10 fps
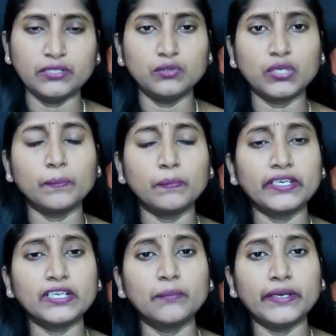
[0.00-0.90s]
మీరు
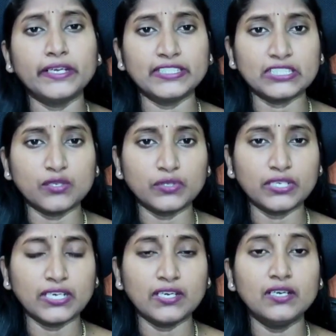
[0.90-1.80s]
కంప్లీట్గా బెడ్ రెస్ట్లో
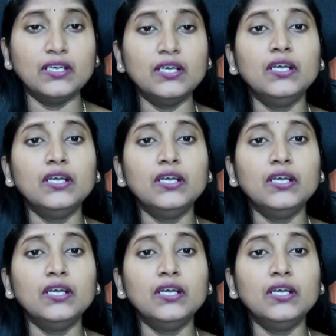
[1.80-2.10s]
ఉండాలా